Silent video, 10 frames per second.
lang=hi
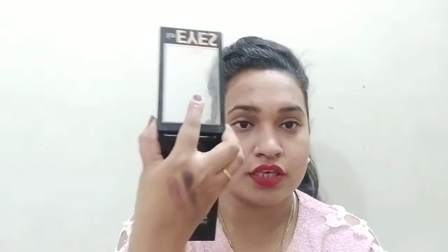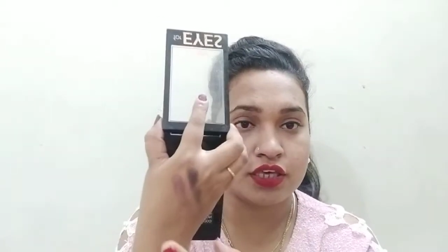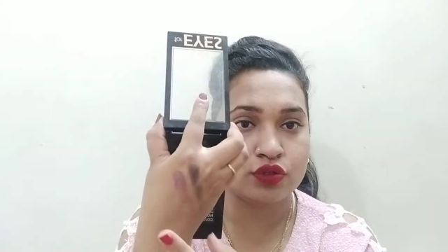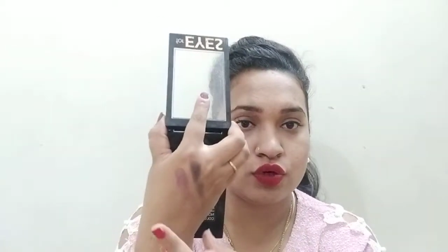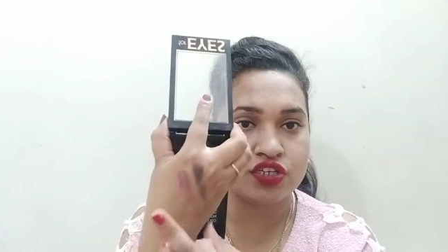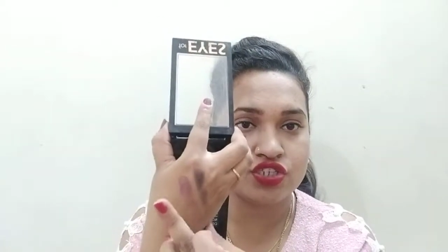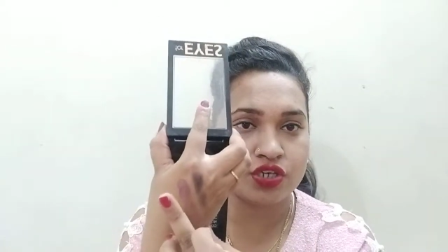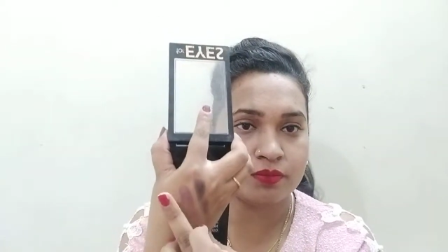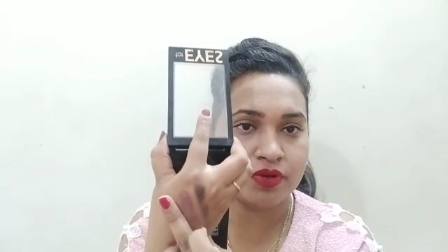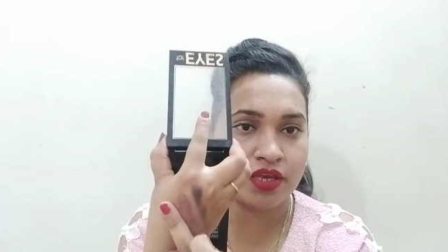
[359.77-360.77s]
ये थोड़ी
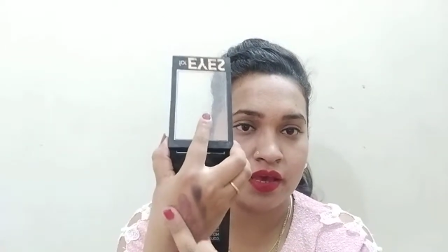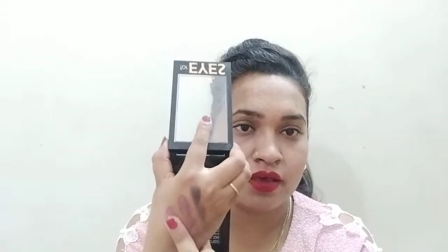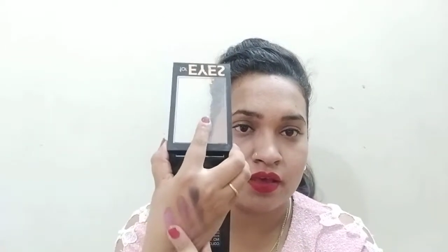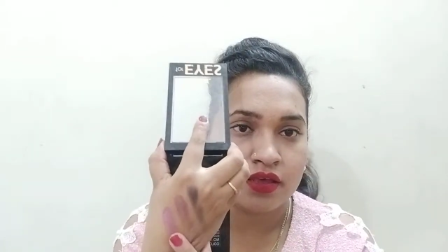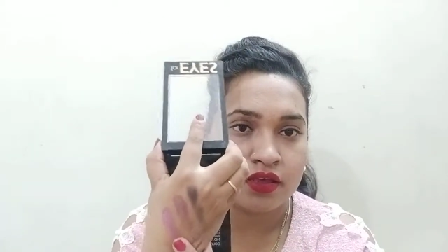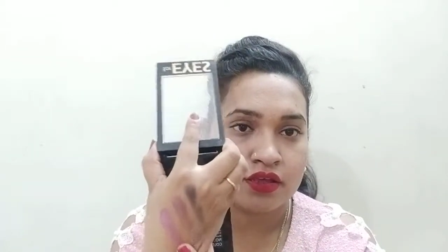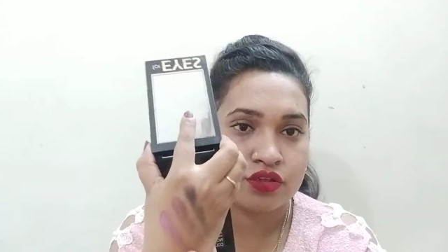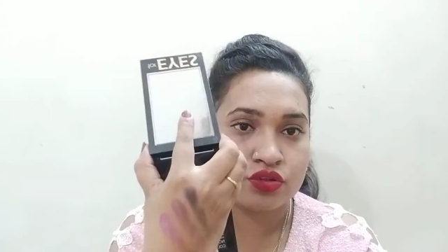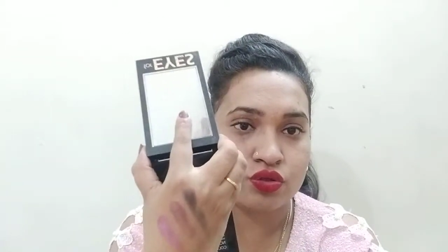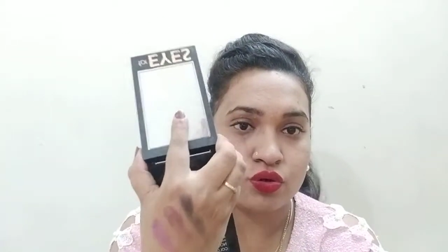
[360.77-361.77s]
शिमरी है
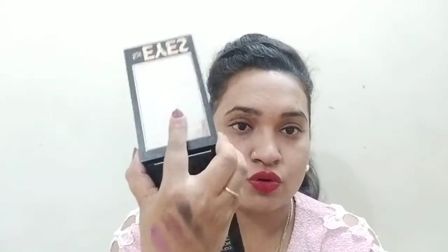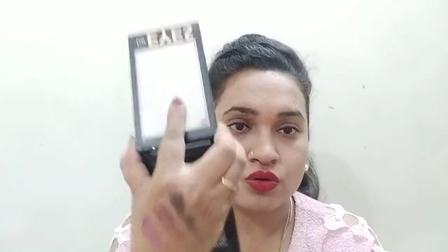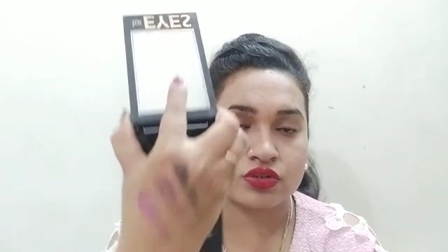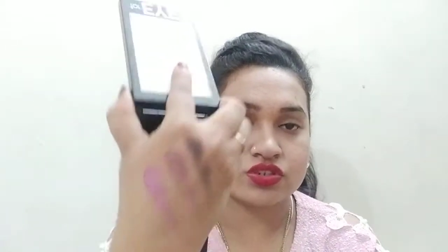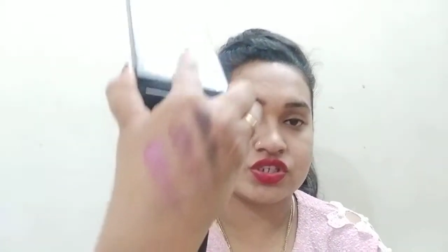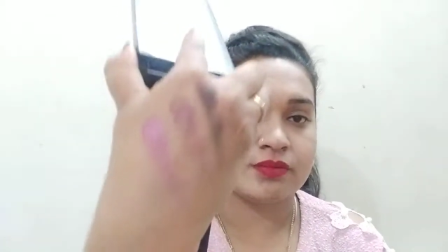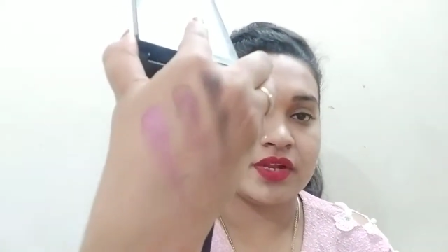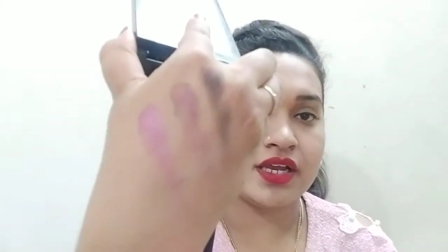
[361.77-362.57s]
तो शिमरी